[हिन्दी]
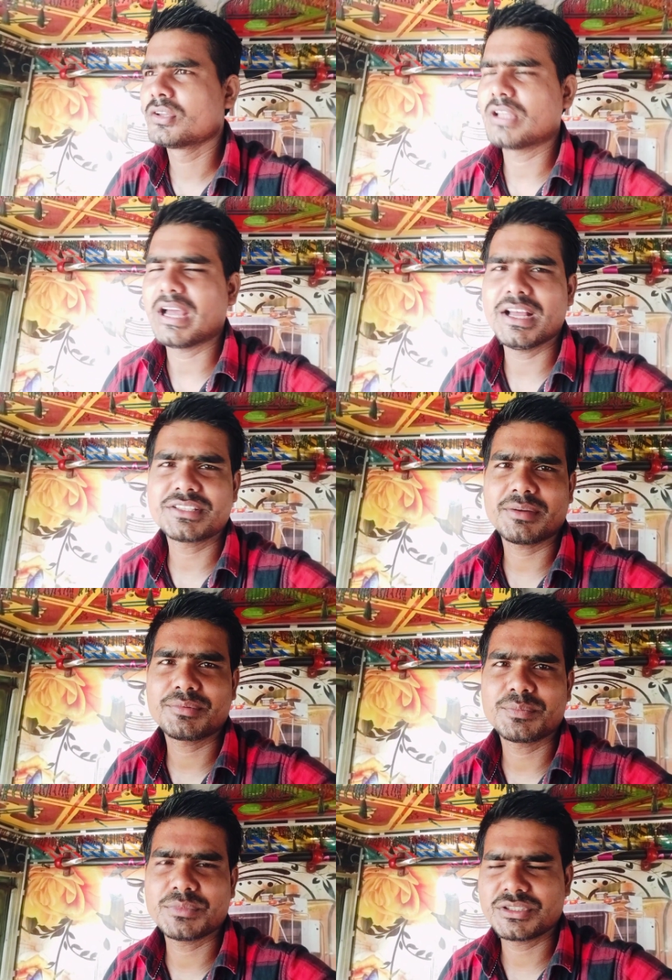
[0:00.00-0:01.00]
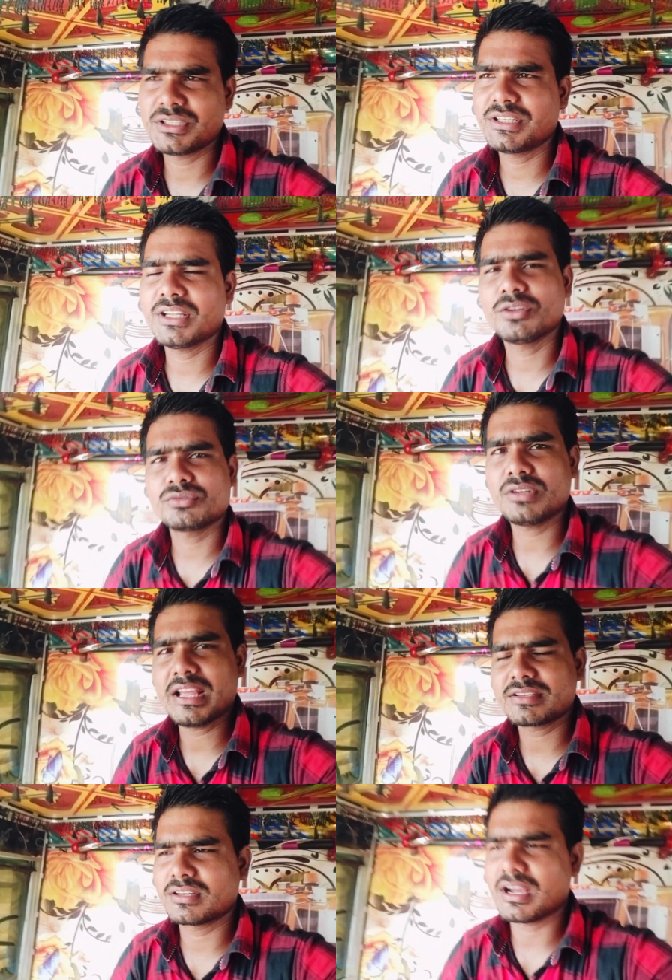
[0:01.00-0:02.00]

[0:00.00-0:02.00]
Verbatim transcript: तो आज का सीन ये दोस्तों आज